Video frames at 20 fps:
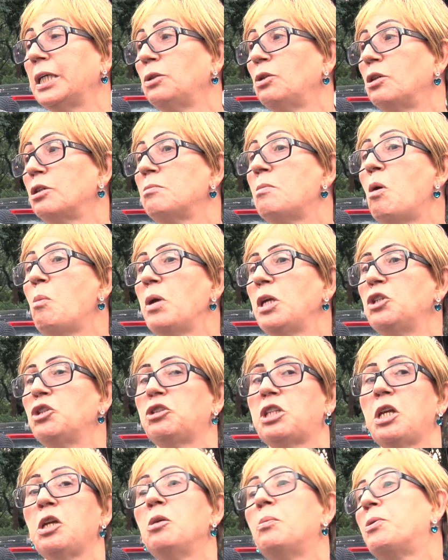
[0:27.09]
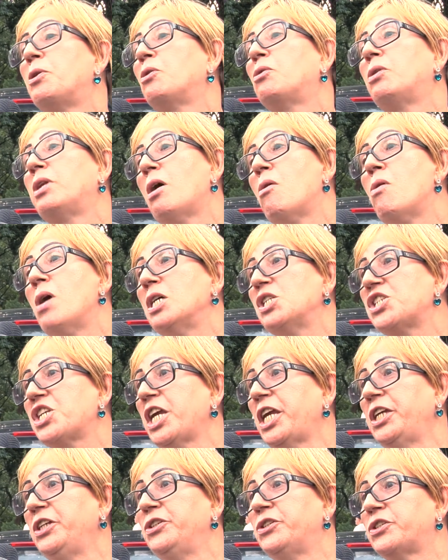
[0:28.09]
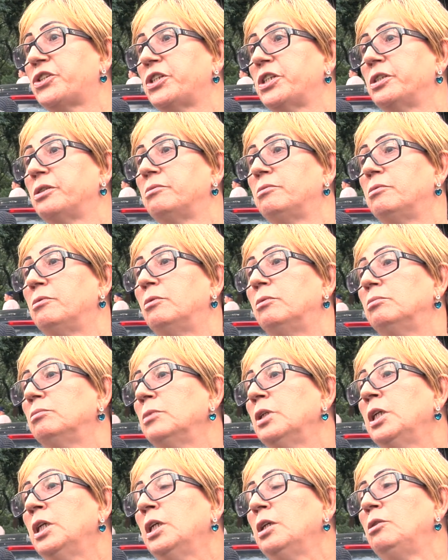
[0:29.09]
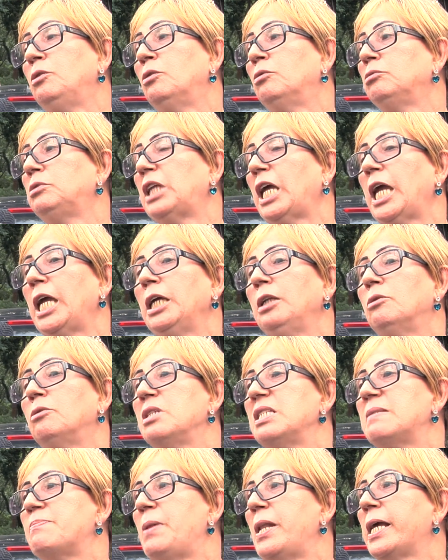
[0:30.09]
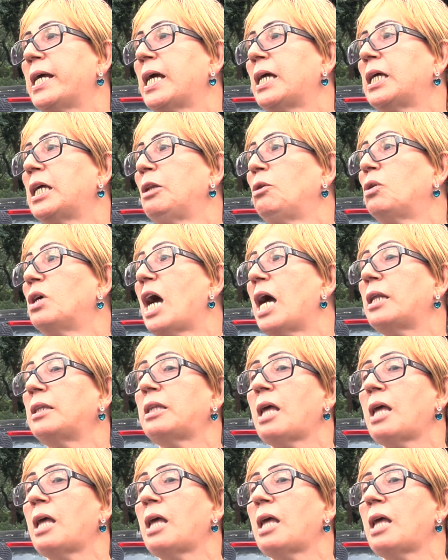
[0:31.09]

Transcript: Normalmente eu tenho que procurar um agente. Não, não tem, não explica que lugar